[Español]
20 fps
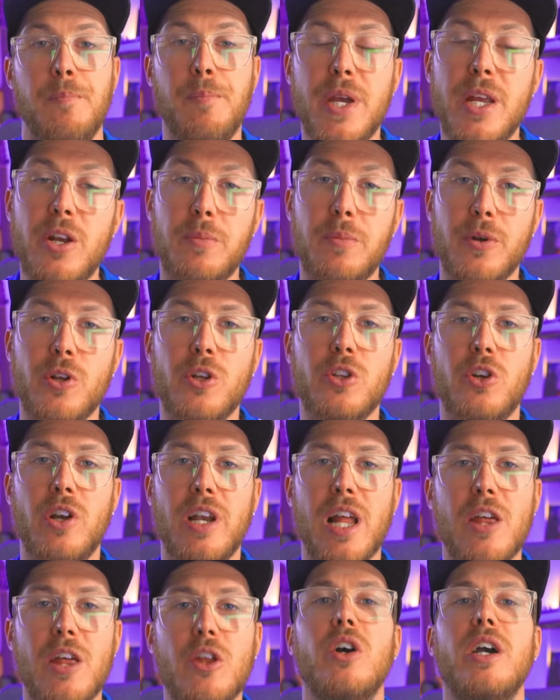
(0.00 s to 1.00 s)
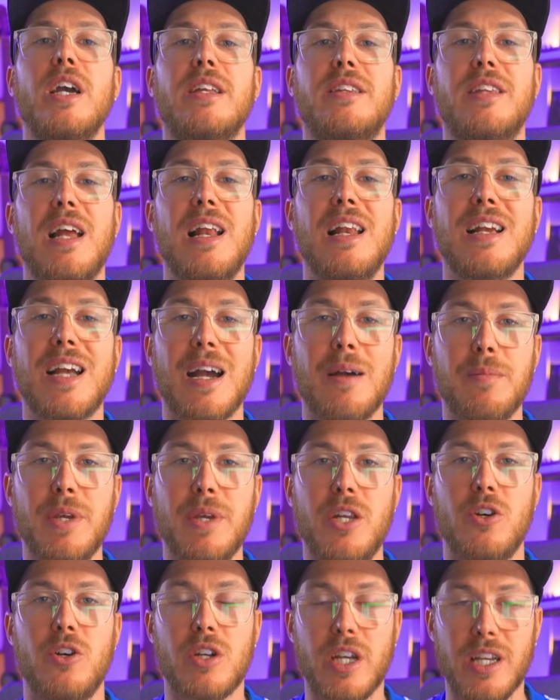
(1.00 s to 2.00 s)
Pero por otro lado está el
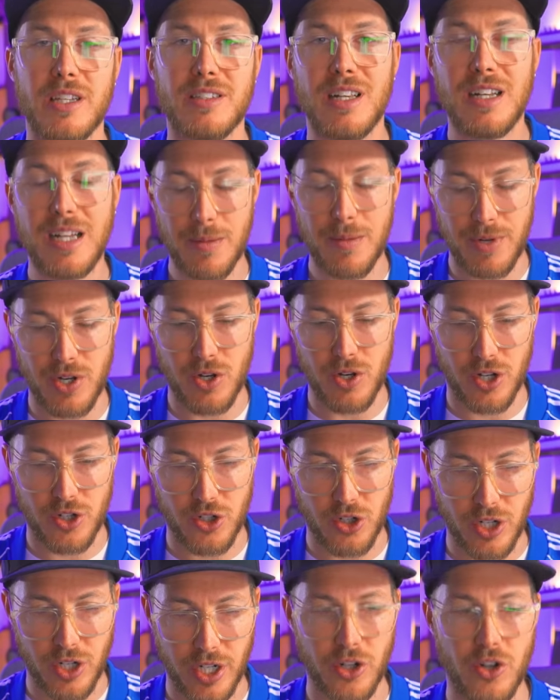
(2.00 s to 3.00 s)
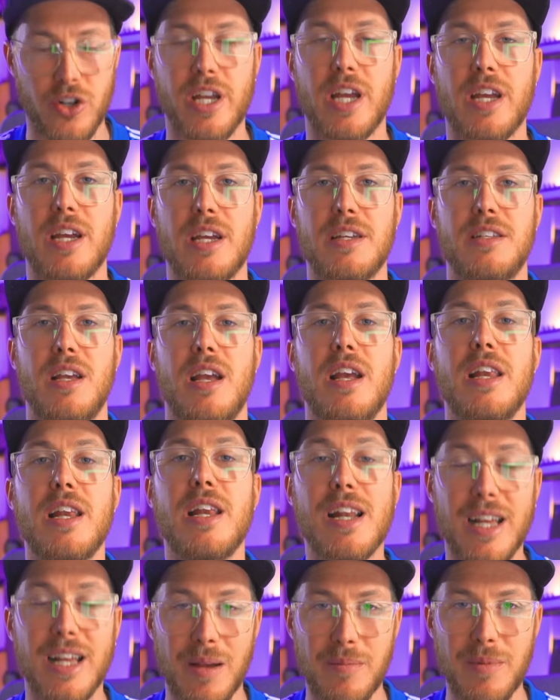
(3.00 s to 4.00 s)
camino que es el camino que yo creo que hay que seguir,
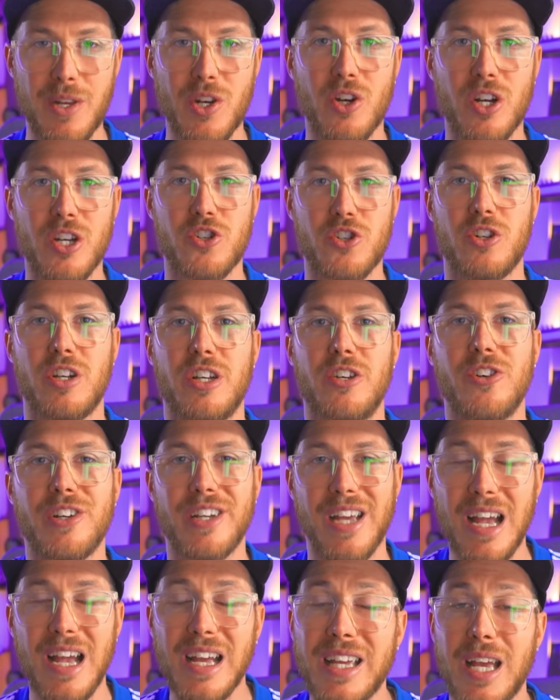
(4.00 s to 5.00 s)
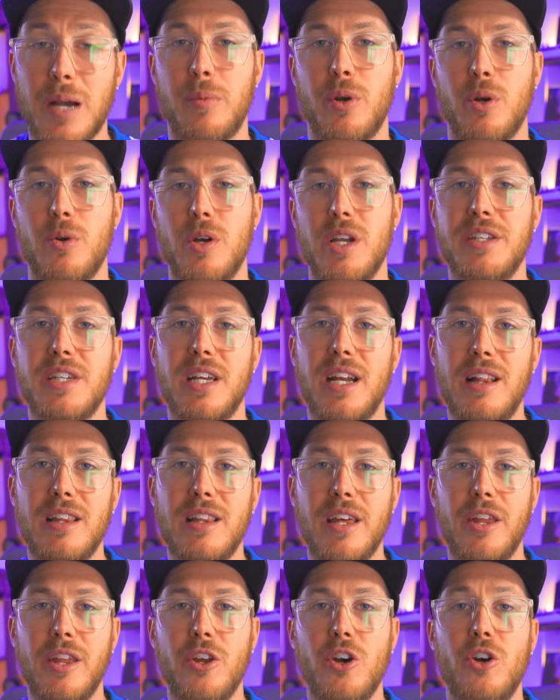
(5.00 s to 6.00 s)
el camino que yo creo que hay que aprovechar al
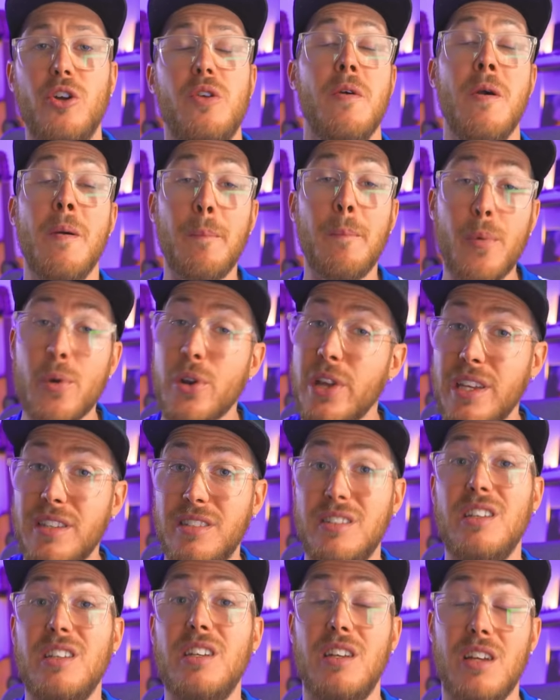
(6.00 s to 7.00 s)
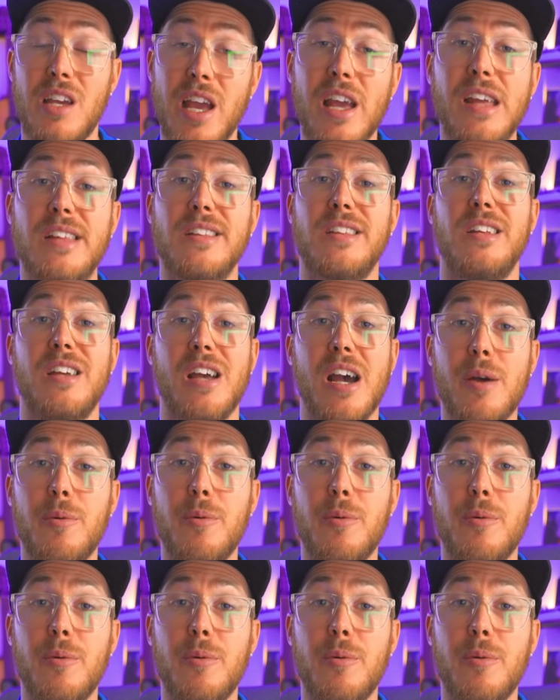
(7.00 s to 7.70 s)
día de hoy porque sí, este ha